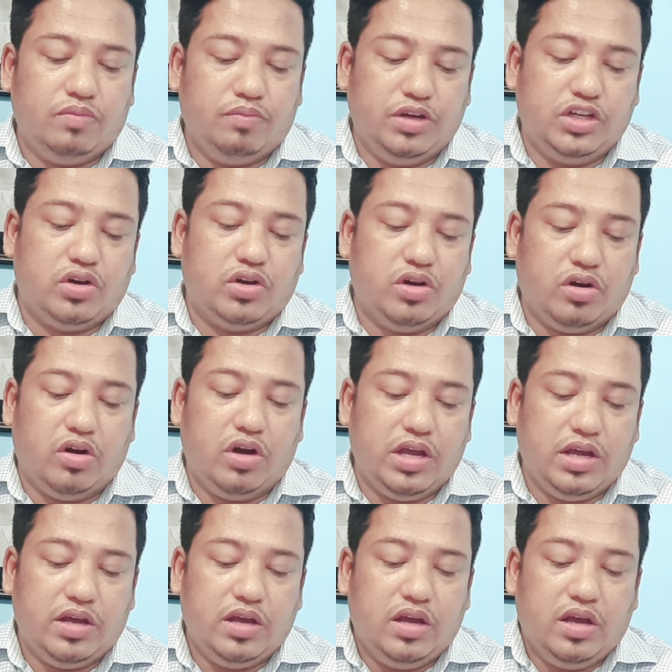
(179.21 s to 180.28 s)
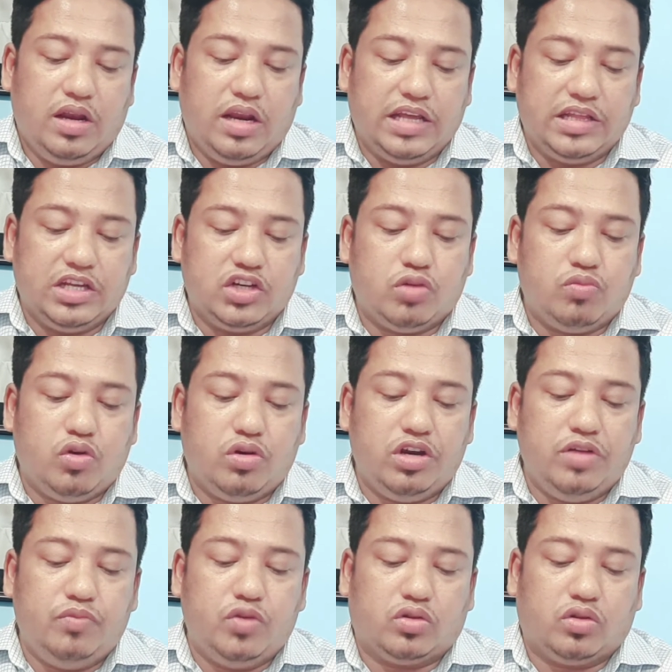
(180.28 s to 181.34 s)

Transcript: বিষয় হয় লেনদেনসমূহ নিম্নোক্ত